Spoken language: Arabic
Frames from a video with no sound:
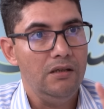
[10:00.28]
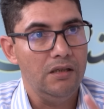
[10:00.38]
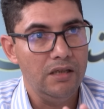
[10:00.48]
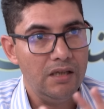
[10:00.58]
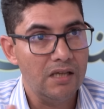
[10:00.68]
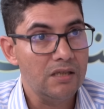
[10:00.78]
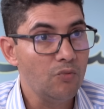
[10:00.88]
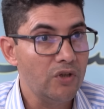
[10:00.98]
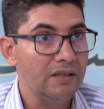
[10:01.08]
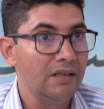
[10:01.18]
يعني كانت
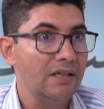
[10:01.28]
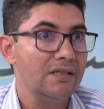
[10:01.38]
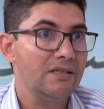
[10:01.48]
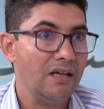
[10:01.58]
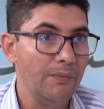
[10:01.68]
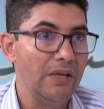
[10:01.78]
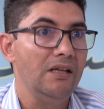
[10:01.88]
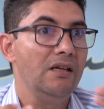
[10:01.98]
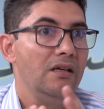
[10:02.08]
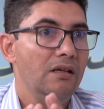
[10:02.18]
مناظرات
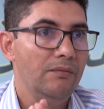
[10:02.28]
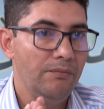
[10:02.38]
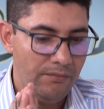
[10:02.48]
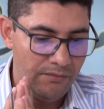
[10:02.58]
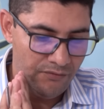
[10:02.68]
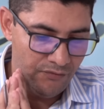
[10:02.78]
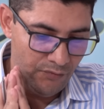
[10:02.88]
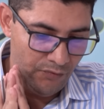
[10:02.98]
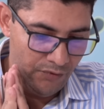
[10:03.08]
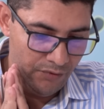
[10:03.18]
قبل
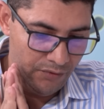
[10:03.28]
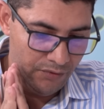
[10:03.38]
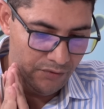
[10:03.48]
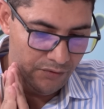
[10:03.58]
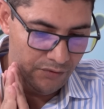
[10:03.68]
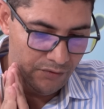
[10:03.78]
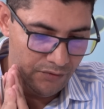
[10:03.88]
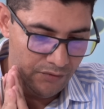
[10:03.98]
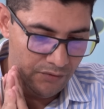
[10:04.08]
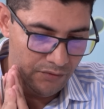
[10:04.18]

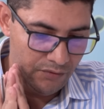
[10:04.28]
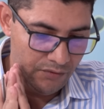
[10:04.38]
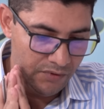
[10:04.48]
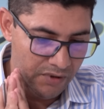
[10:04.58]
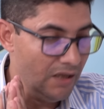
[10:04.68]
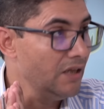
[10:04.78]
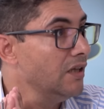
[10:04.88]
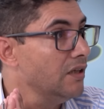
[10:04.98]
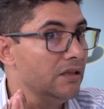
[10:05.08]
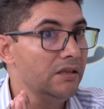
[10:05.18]
آه، ديال
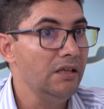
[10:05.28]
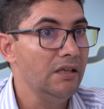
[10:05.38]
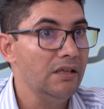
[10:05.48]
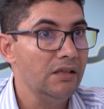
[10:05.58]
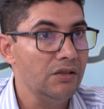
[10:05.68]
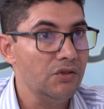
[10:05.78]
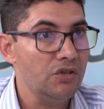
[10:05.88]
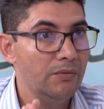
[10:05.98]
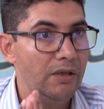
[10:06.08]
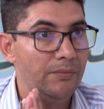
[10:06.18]
ديال
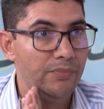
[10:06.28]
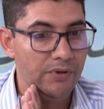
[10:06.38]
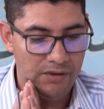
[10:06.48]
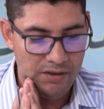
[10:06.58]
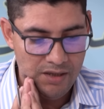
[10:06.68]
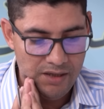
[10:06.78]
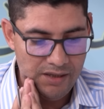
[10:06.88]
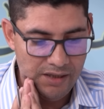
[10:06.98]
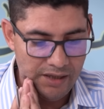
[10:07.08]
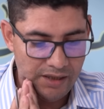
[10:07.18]
الشباب
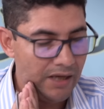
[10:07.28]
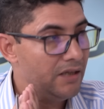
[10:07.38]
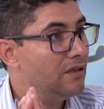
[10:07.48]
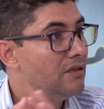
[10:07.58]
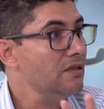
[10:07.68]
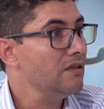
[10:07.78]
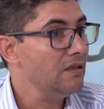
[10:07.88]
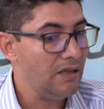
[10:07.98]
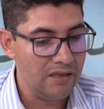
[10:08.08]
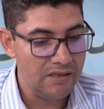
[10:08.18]
اللي كانت
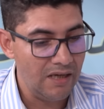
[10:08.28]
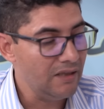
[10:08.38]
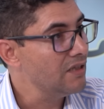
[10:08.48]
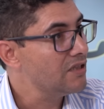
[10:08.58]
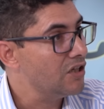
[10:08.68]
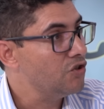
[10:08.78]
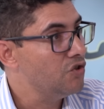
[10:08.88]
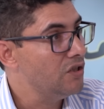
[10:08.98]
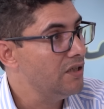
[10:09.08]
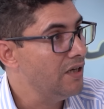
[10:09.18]
كانت هذه
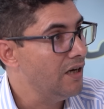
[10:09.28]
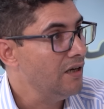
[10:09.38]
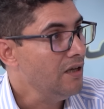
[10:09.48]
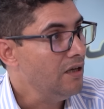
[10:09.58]
الاستراتيجيه